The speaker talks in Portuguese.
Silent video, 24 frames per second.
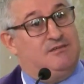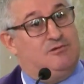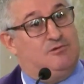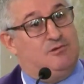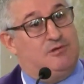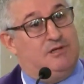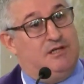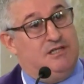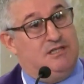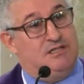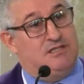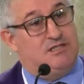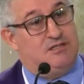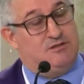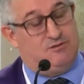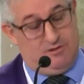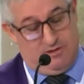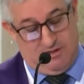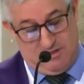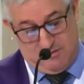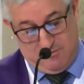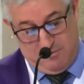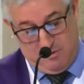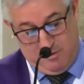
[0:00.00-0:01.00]
durante
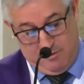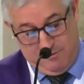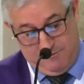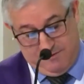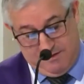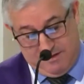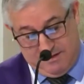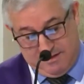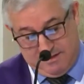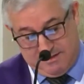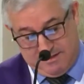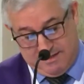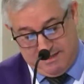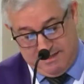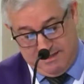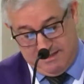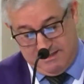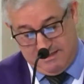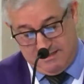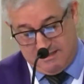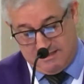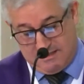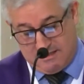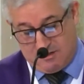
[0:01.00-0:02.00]

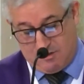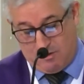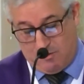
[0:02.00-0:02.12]
2023